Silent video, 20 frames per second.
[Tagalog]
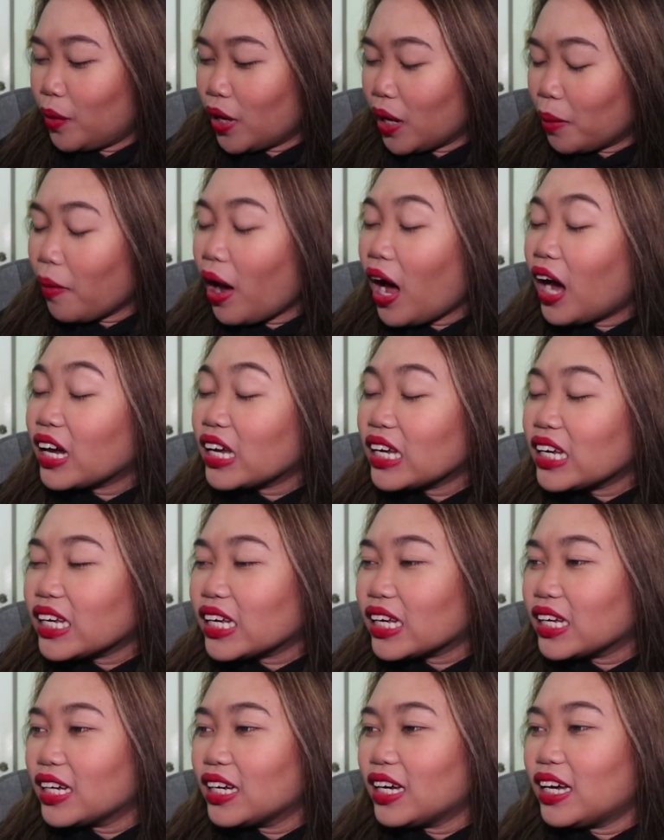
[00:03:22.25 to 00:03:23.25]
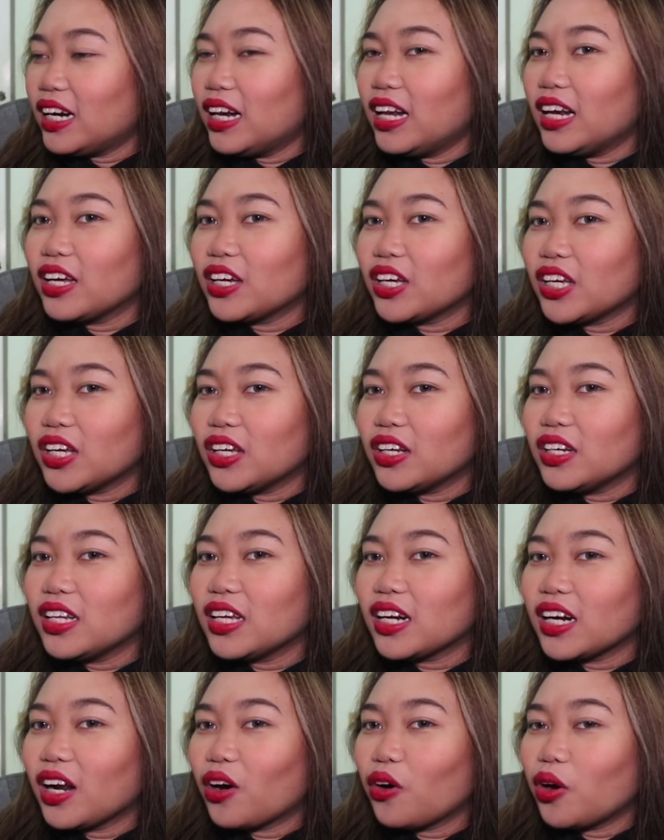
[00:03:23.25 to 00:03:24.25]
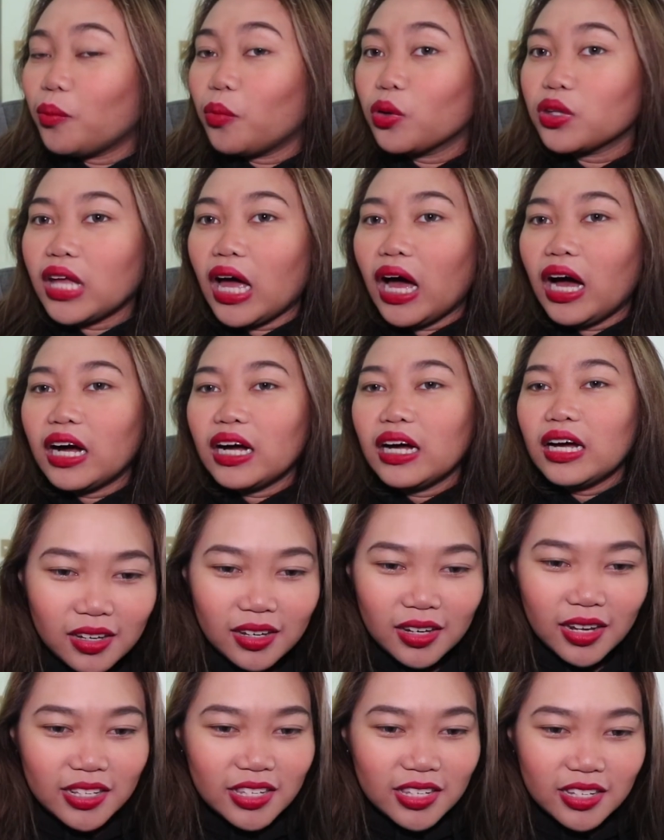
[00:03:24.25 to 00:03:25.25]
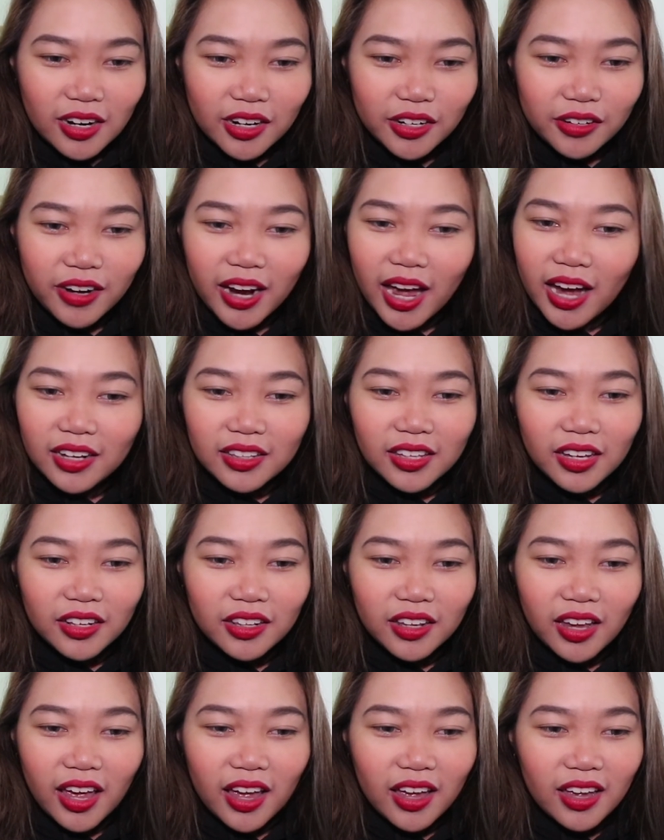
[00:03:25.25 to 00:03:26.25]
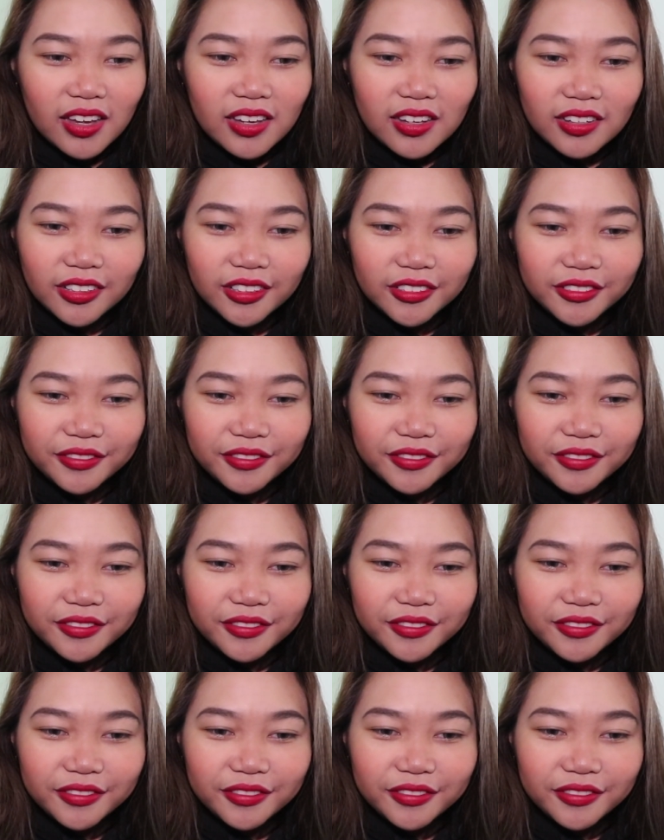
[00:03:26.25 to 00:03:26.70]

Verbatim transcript: Trabangi. Ano lang yun, diri ako ibutang. Let's start reacting yeah, eh.